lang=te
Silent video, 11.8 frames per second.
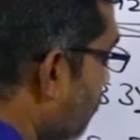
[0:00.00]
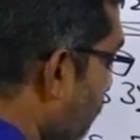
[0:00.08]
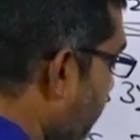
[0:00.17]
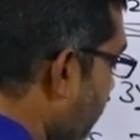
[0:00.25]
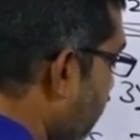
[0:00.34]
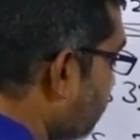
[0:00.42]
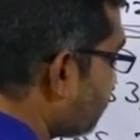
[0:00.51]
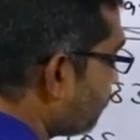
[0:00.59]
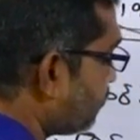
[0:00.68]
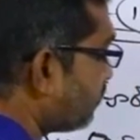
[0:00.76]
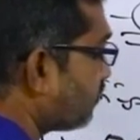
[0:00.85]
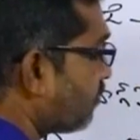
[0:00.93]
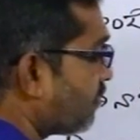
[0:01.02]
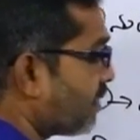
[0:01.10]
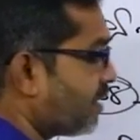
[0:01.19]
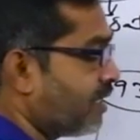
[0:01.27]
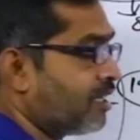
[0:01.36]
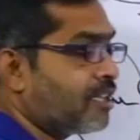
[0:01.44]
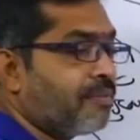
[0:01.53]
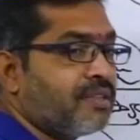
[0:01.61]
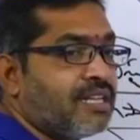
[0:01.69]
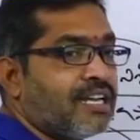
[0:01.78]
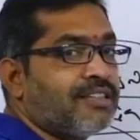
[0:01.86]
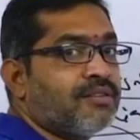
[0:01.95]
కోల్పోయారు
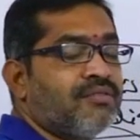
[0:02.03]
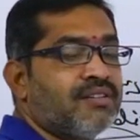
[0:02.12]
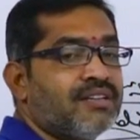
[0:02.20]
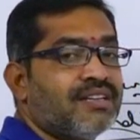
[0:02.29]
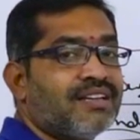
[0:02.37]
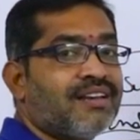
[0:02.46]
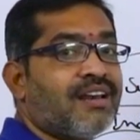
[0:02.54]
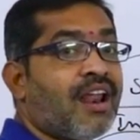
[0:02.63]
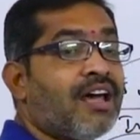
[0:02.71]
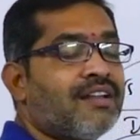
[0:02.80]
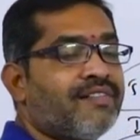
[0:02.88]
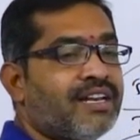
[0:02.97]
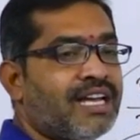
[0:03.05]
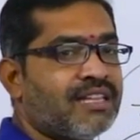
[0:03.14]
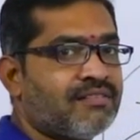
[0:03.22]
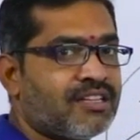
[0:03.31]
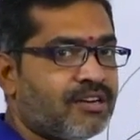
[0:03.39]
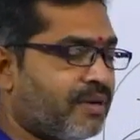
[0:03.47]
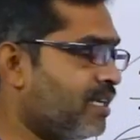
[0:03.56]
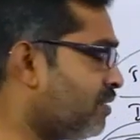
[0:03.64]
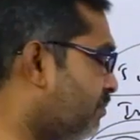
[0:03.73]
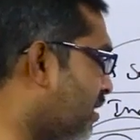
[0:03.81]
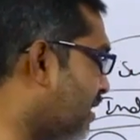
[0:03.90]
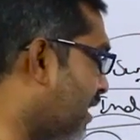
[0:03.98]
ఎంతమంది రైతులు నాలుగు వేల ఐదు వందల
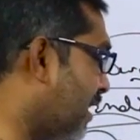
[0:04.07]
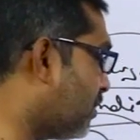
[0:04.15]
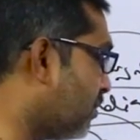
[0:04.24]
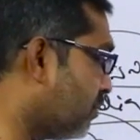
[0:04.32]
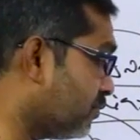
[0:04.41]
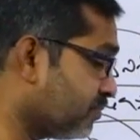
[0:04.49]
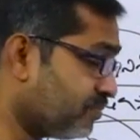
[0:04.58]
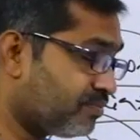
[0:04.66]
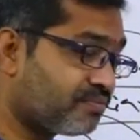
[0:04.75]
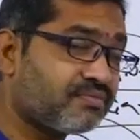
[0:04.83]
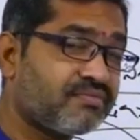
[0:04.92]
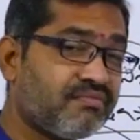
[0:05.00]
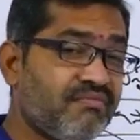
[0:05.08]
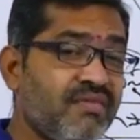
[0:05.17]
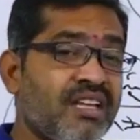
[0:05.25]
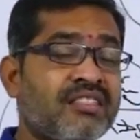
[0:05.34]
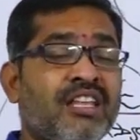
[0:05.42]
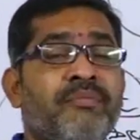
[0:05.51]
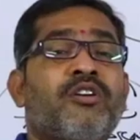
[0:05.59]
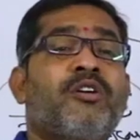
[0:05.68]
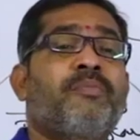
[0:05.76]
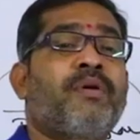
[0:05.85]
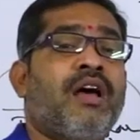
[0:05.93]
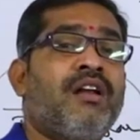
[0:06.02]
మంది రైతులు తమ
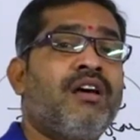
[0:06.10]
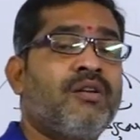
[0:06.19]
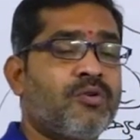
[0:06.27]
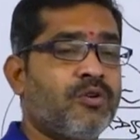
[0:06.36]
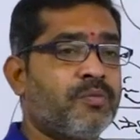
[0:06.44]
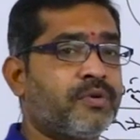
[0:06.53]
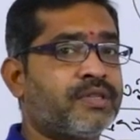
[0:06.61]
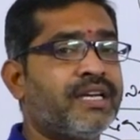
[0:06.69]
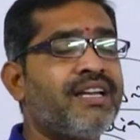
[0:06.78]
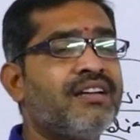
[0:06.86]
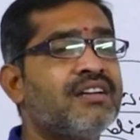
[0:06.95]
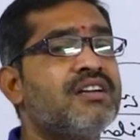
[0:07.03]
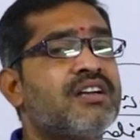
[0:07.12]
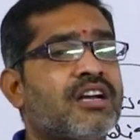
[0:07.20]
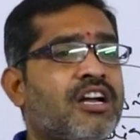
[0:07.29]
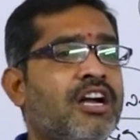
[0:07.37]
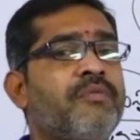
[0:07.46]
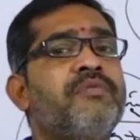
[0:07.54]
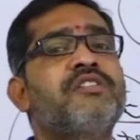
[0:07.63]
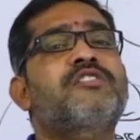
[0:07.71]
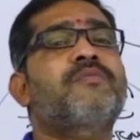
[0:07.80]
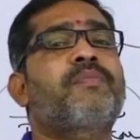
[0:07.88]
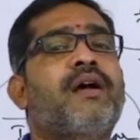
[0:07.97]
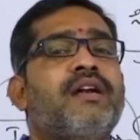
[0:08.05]
యొక్క ప్రాణాలు కోల్పోతే
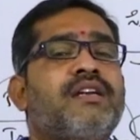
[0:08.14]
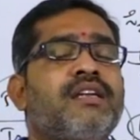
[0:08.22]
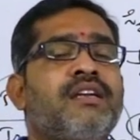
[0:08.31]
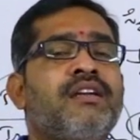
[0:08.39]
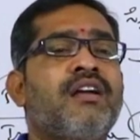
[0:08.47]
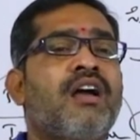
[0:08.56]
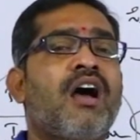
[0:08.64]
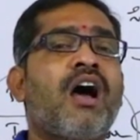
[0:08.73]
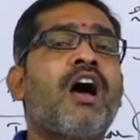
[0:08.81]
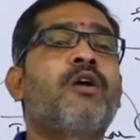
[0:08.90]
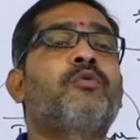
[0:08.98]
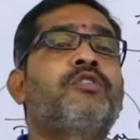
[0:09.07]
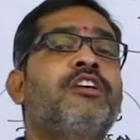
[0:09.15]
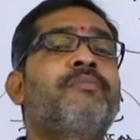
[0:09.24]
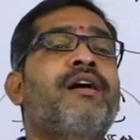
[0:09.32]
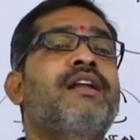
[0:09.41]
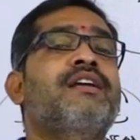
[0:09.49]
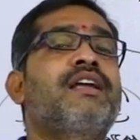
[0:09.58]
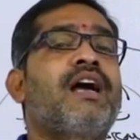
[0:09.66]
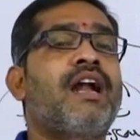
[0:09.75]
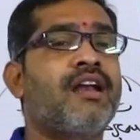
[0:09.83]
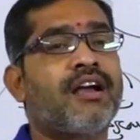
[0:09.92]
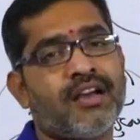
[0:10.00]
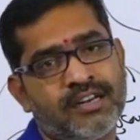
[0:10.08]
కమ్యూనిస్ట్ పార్టీ ఆ ఉద్యమానికి
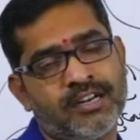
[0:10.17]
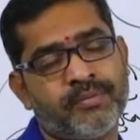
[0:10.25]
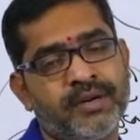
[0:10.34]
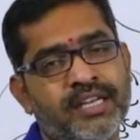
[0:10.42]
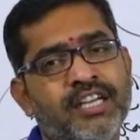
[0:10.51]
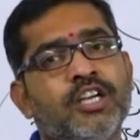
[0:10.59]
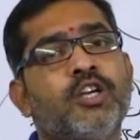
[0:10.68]
అండగా నిలబడి